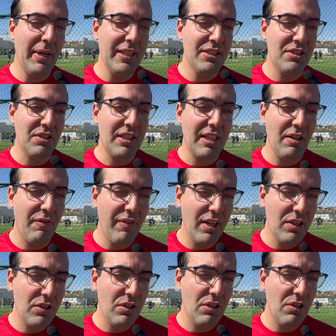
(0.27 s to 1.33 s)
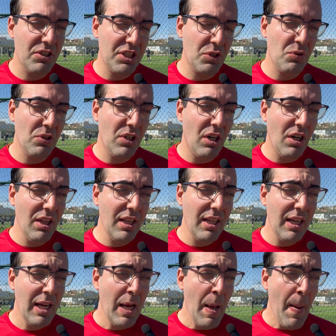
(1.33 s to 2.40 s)
penso che ho fatto, ho segnato un gol
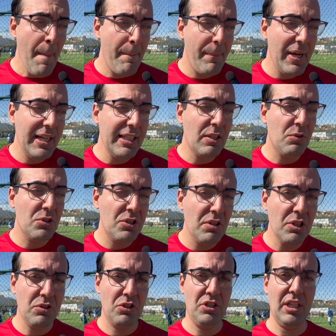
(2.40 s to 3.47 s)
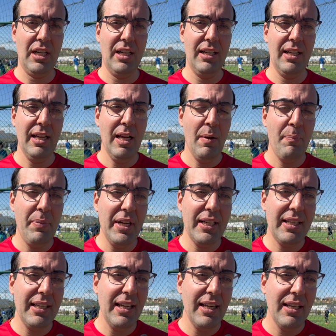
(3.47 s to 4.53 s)
per l'inclusione sociale,
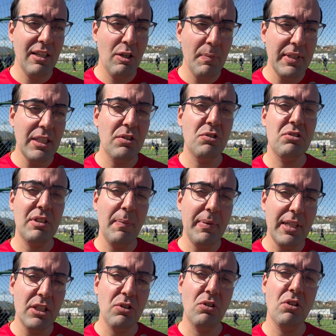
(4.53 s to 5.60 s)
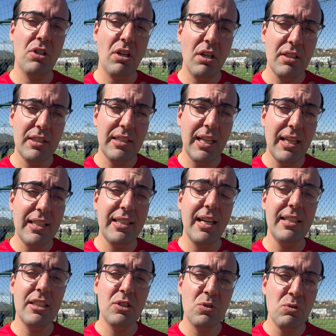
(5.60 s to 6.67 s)
perché come ha detto sempre Antonio Conte, da
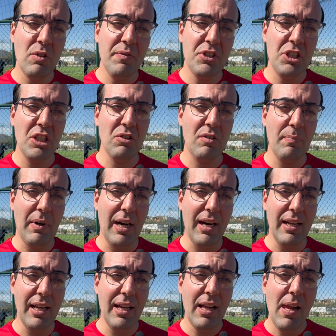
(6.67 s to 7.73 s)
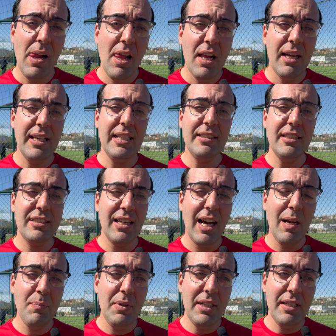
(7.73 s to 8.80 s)
nessuno è normale, i
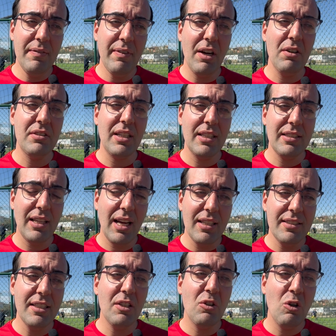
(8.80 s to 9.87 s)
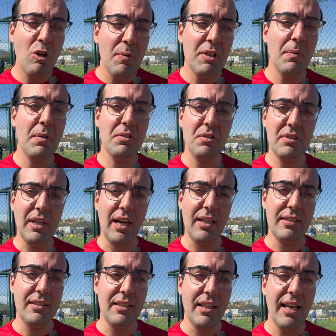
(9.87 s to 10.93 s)
disabili vanno trattati come non
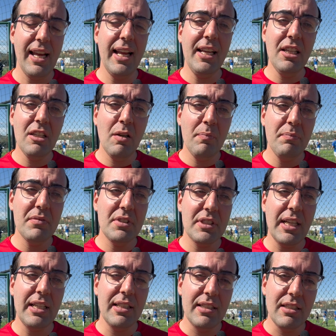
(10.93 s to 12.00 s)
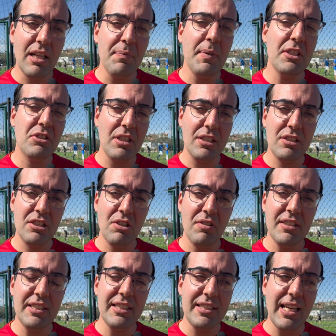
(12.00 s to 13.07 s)
dotati e io, cioè, la mia
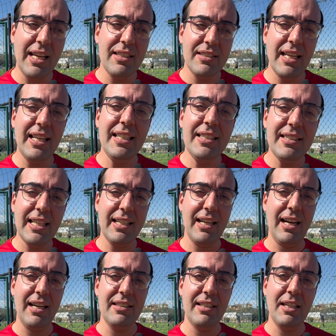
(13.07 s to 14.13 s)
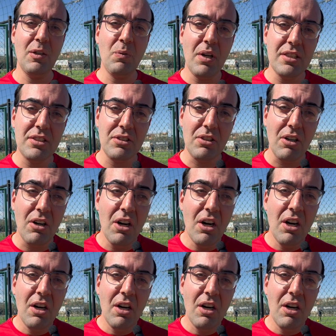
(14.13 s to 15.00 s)
associazione si sente integrata in questo